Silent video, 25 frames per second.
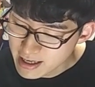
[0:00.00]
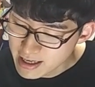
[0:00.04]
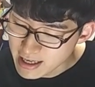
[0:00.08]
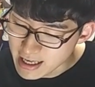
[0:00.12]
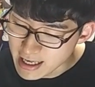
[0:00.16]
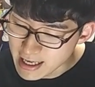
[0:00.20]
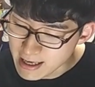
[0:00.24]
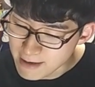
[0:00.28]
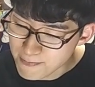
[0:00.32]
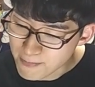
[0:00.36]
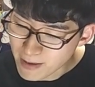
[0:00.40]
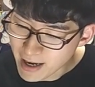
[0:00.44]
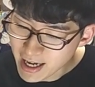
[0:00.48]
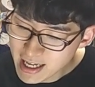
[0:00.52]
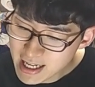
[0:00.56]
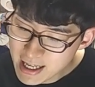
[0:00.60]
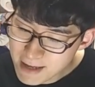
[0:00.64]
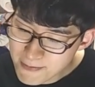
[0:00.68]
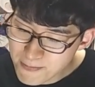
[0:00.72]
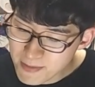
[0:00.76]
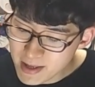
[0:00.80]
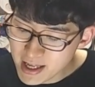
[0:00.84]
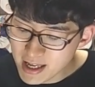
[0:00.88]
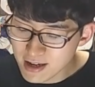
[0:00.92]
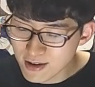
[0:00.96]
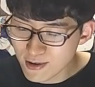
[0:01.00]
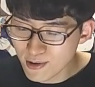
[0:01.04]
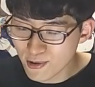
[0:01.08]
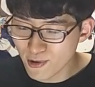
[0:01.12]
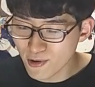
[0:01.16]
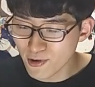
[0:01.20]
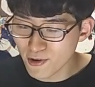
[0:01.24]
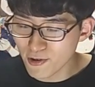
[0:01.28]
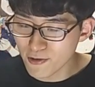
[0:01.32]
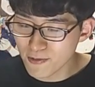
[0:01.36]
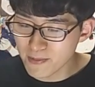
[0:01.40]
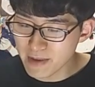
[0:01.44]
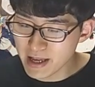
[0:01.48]
えー、パリピ
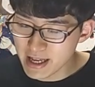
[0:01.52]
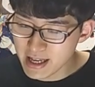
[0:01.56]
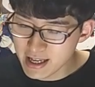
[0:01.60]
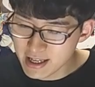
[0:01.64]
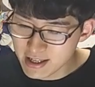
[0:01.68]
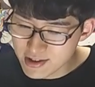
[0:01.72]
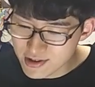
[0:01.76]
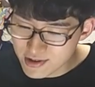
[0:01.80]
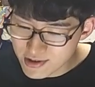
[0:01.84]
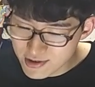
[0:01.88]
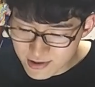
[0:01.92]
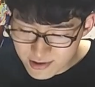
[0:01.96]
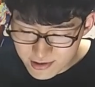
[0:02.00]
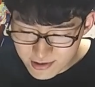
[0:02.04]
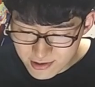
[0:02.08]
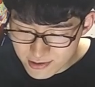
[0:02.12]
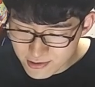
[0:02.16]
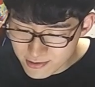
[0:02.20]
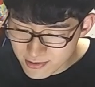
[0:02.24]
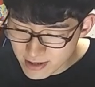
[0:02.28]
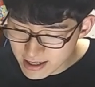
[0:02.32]
孔明10